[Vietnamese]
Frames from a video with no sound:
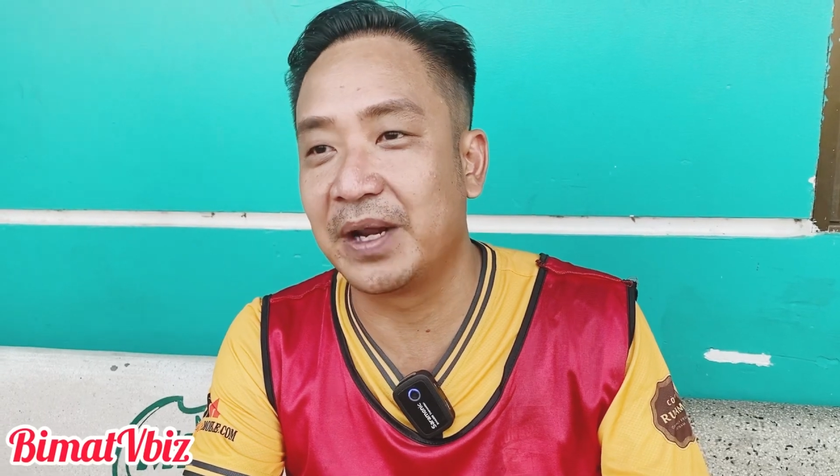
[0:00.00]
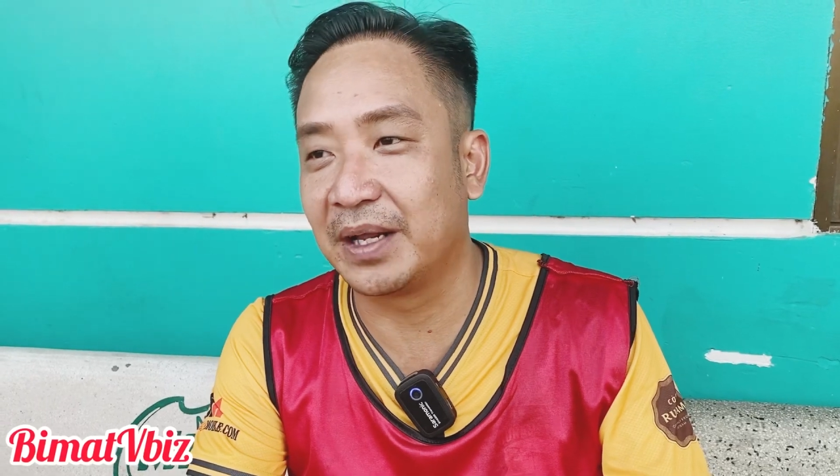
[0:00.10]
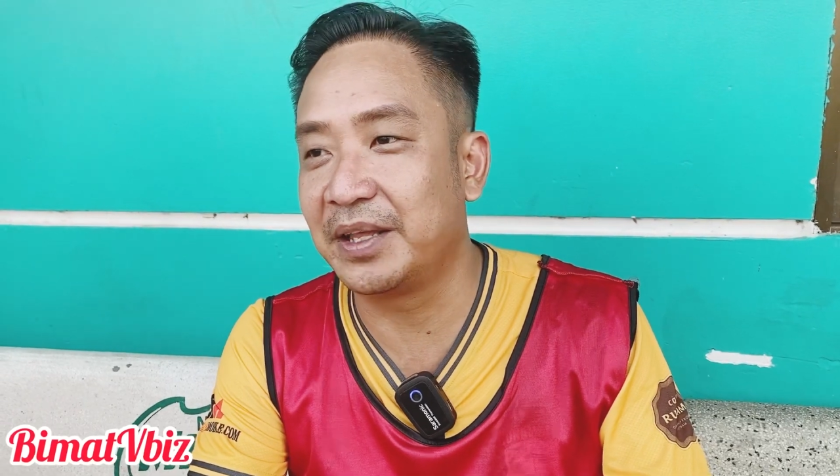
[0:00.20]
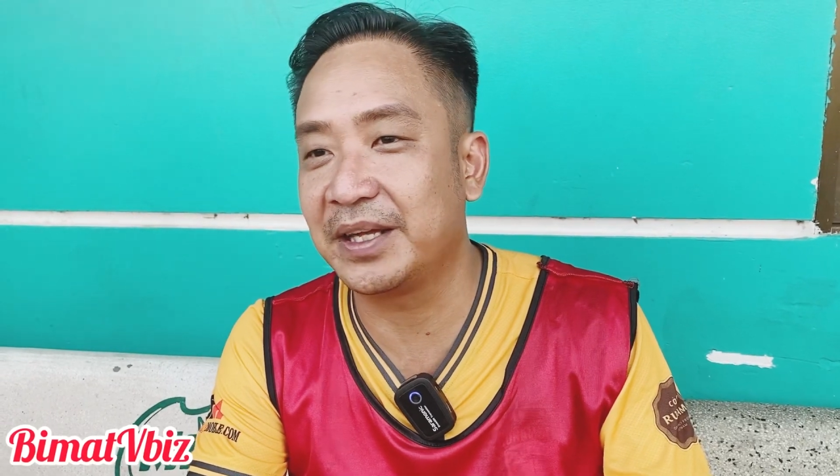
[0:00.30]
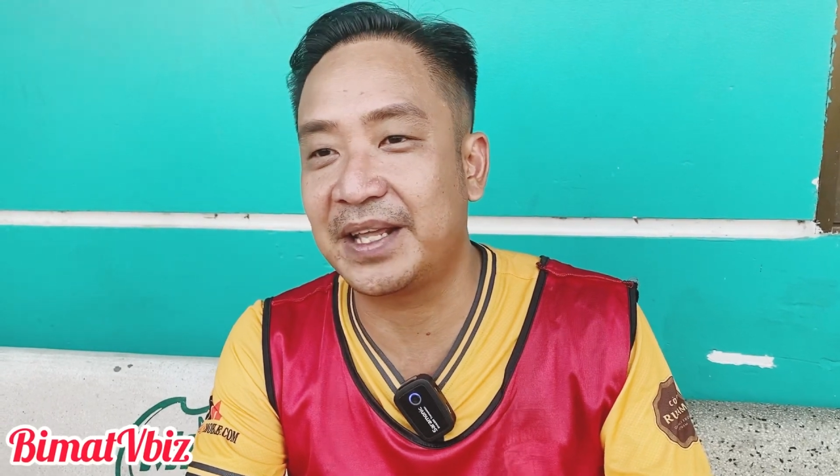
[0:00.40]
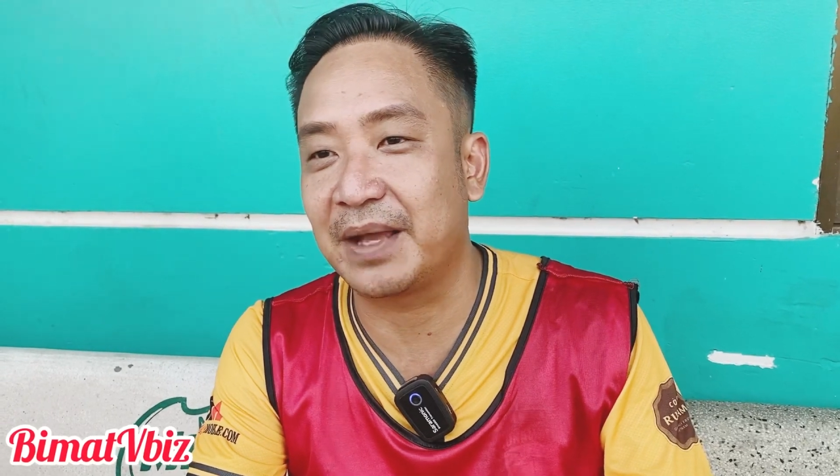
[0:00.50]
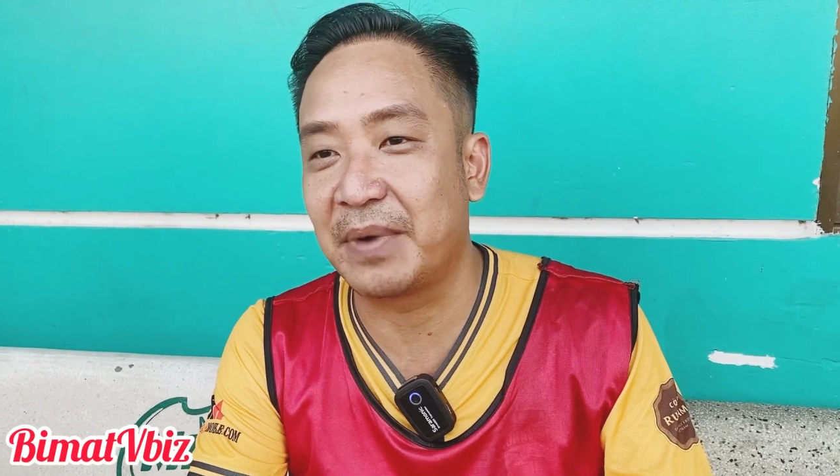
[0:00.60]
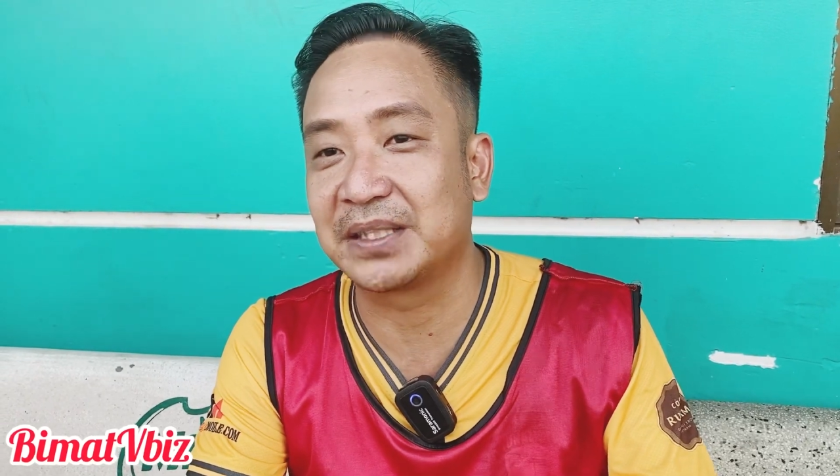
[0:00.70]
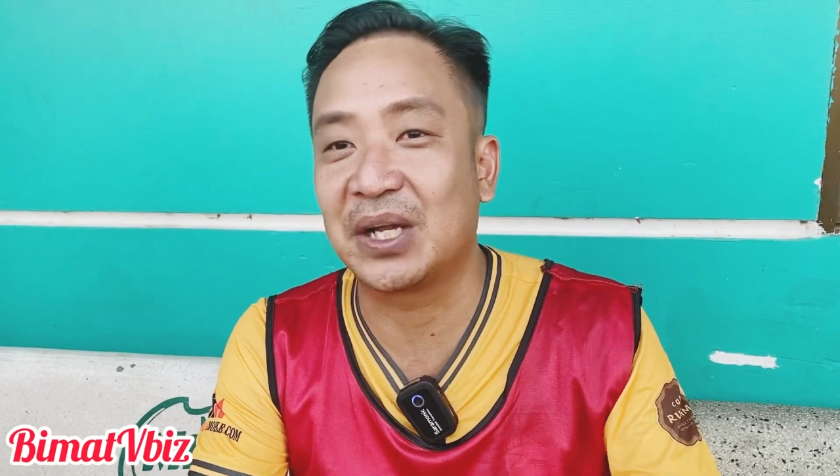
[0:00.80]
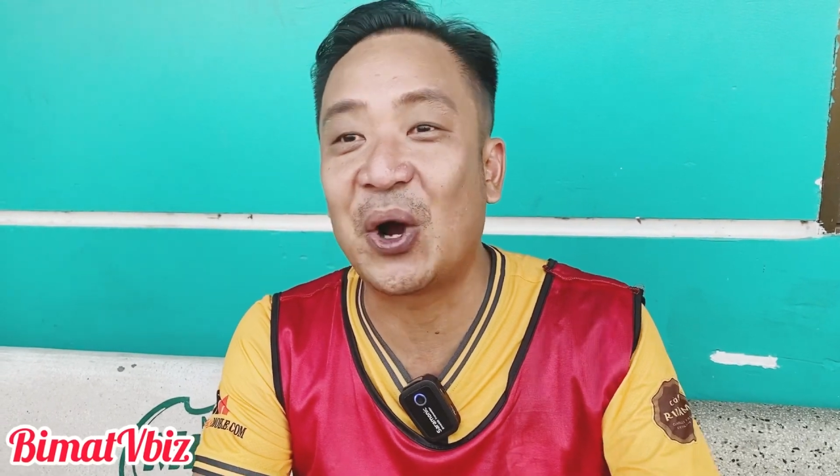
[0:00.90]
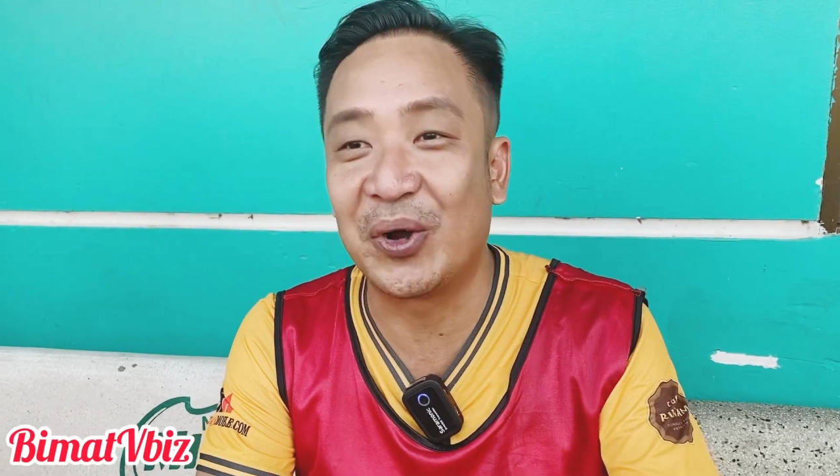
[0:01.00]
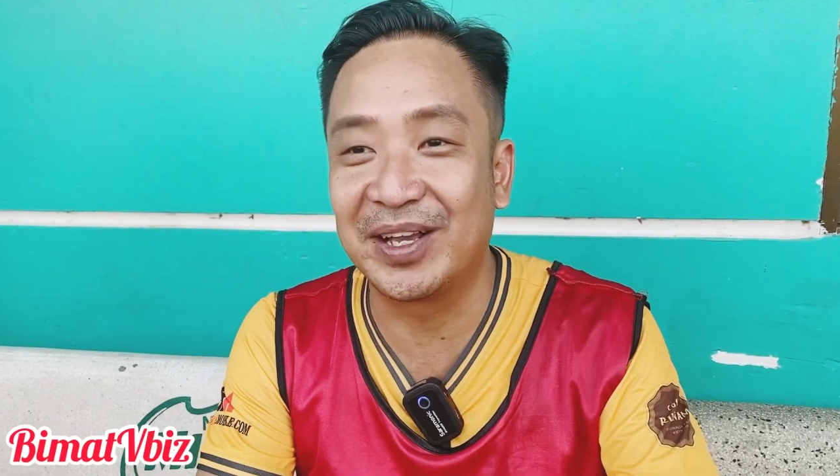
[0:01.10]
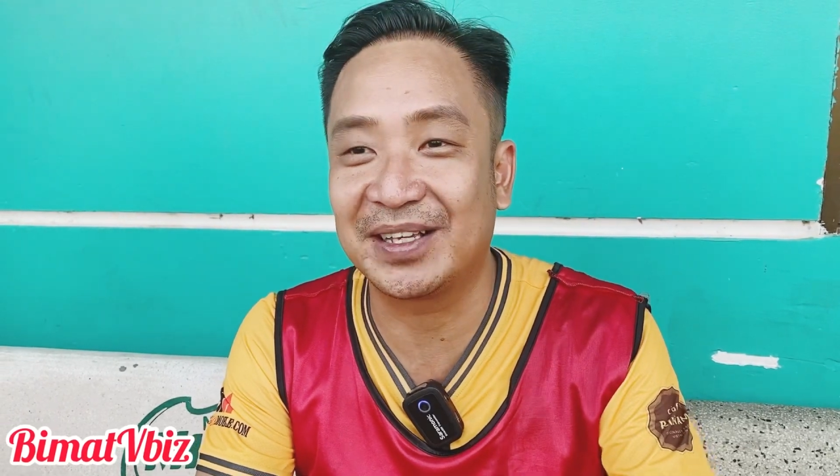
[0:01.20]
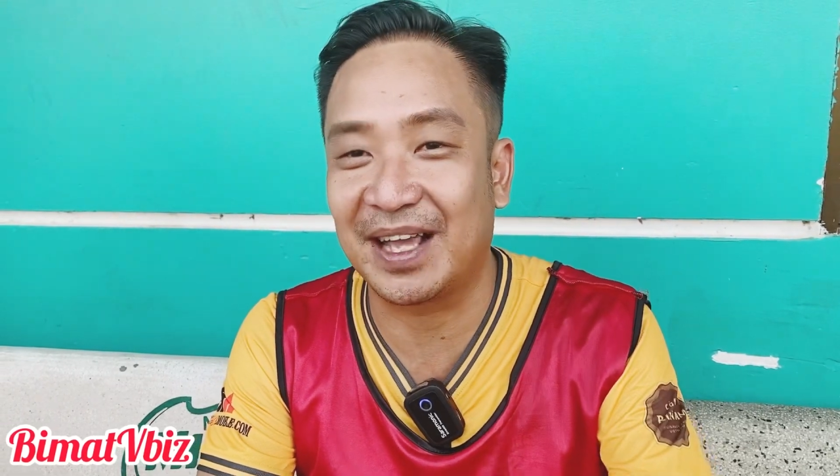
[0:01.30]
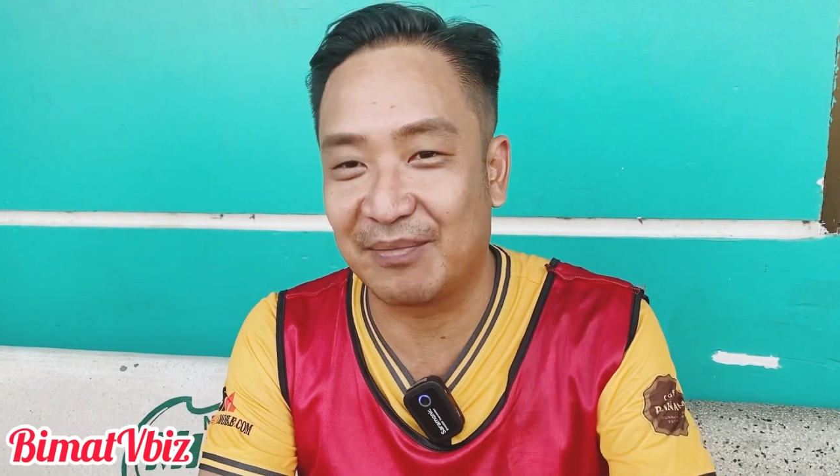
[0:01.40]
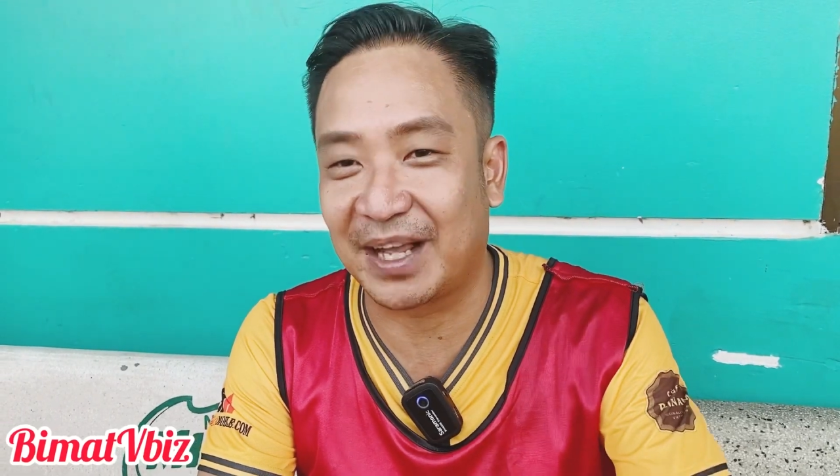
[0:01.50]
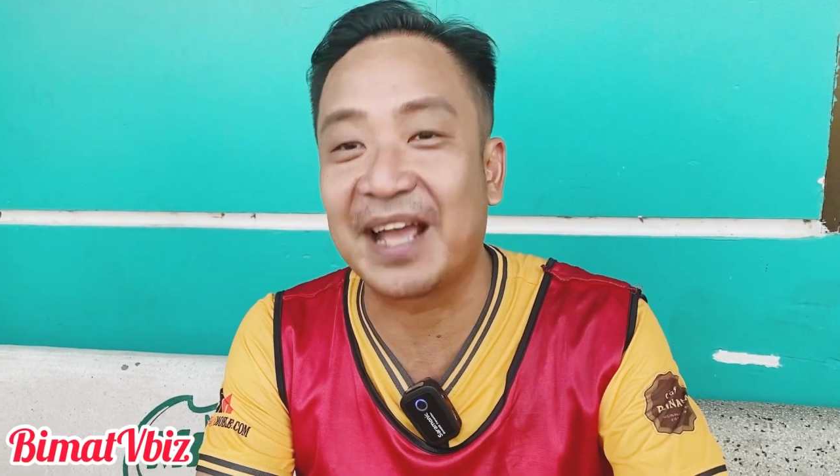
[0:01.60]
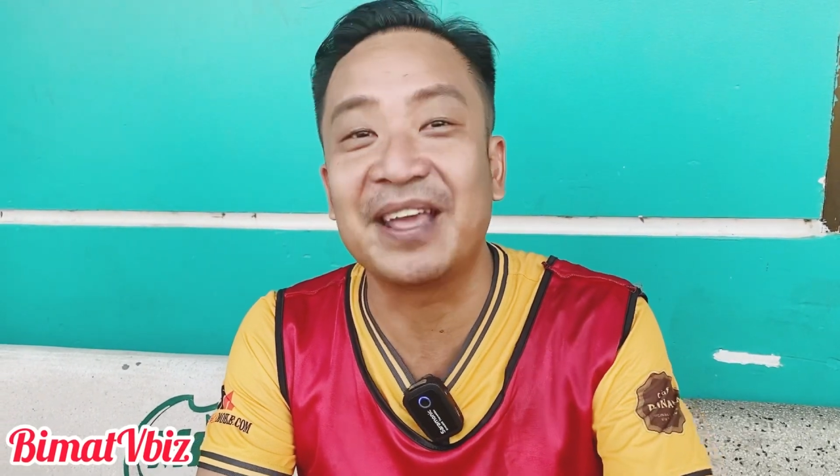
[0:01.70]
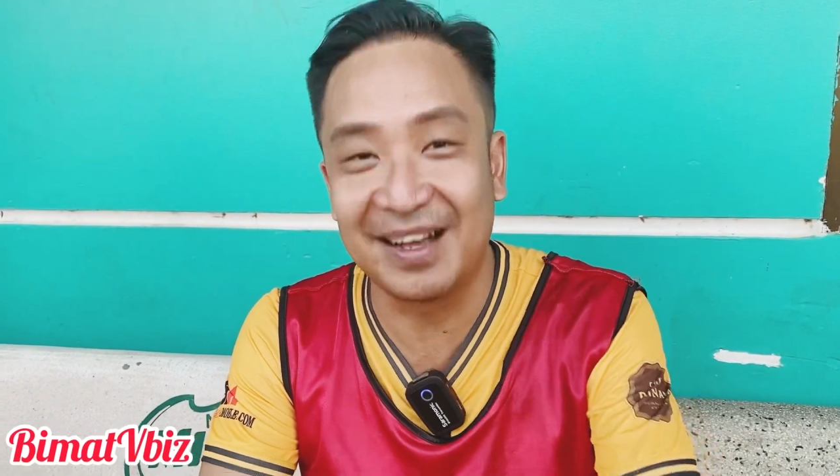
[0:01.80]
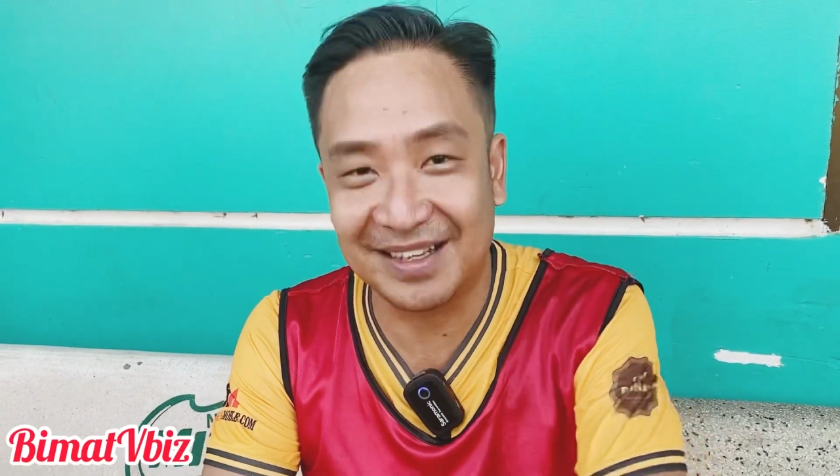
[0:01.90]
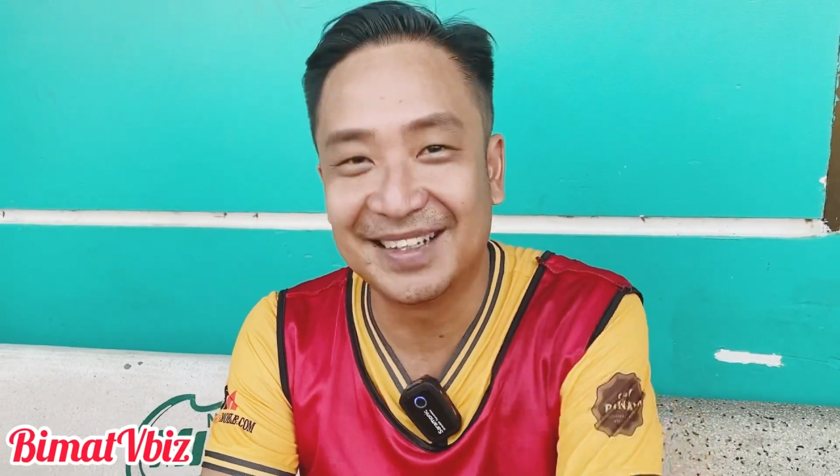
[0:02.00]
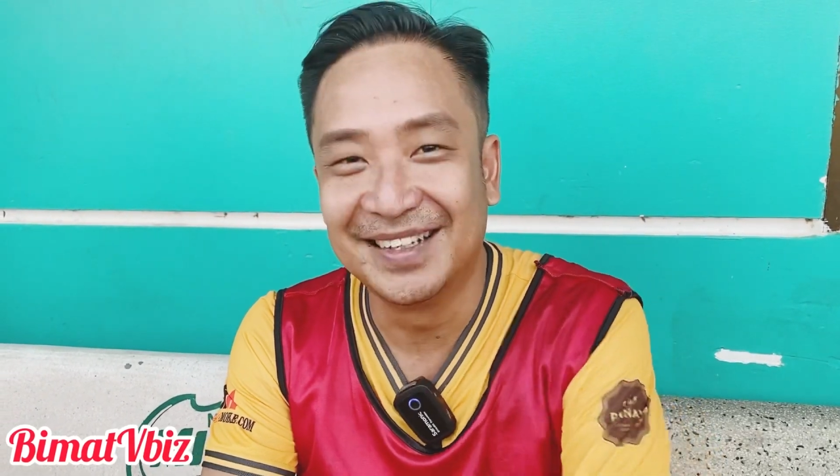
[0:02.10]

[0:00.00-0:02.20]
là những cái trang mạng xã hội những cái trang mà cá nhân